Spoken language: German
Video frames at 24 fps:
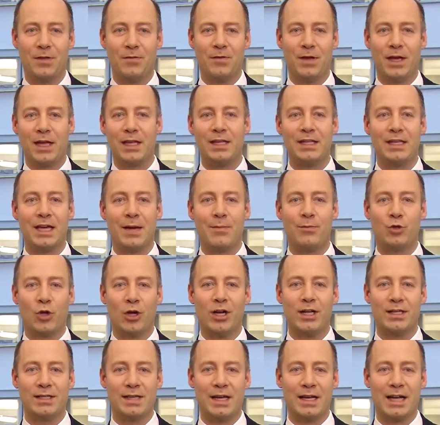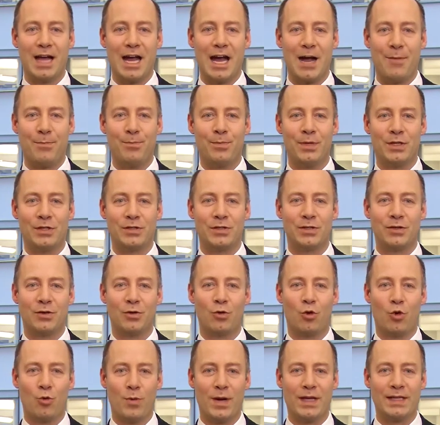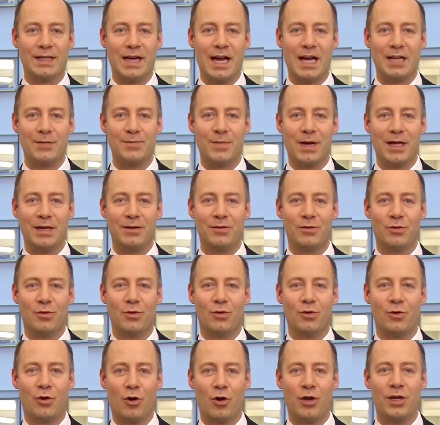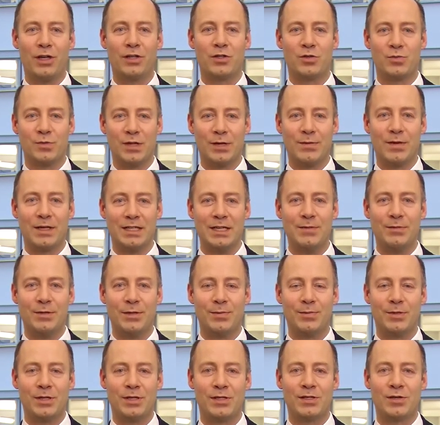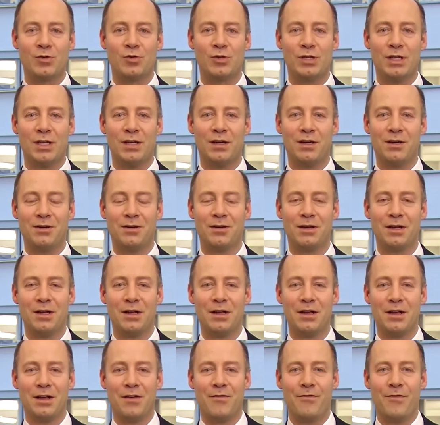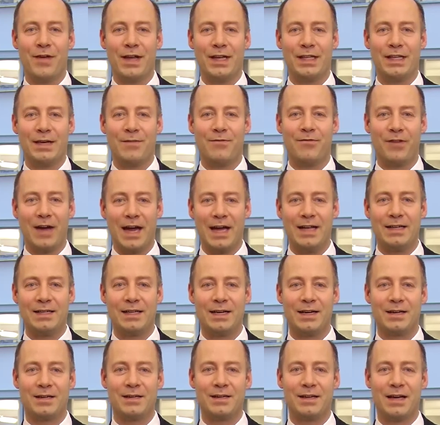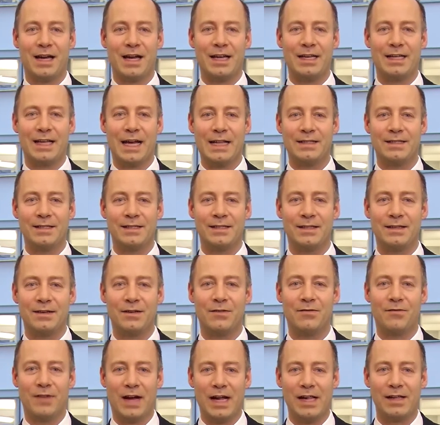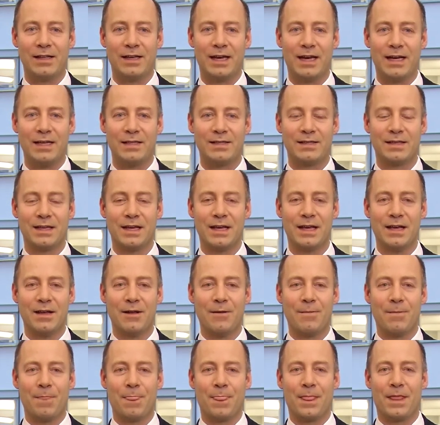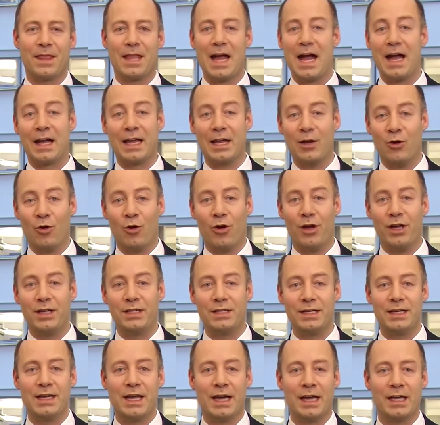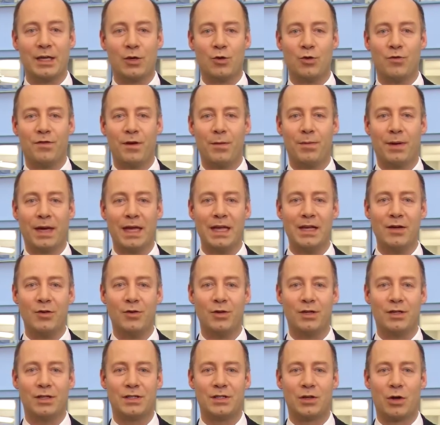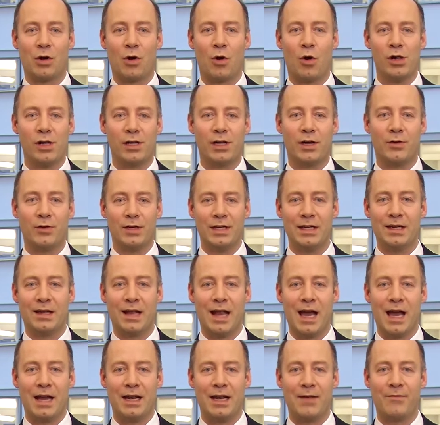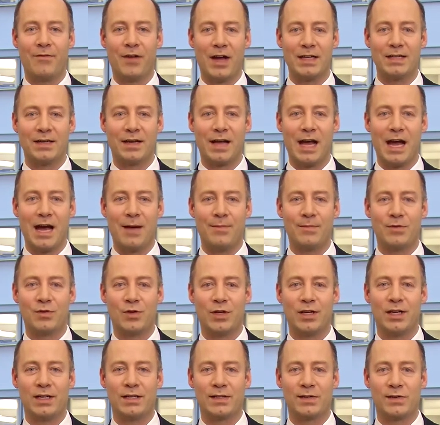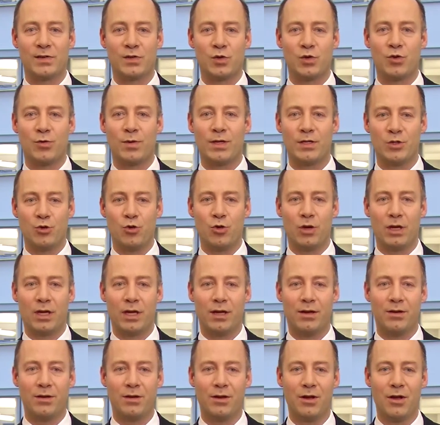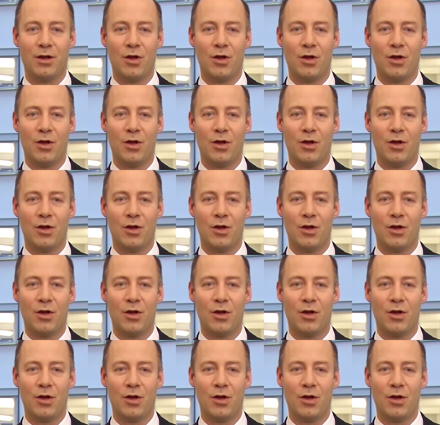Während ich am Donnerstagabend mit Robert Hartmann und euch zum Thema TTIP diskutiere, werde ich am Freitag einen ganzen Wahlkreis Tag erneut in der Region verbringen. Und Holger und ich laden am Freitagabend zu einer Diskussion über Syrien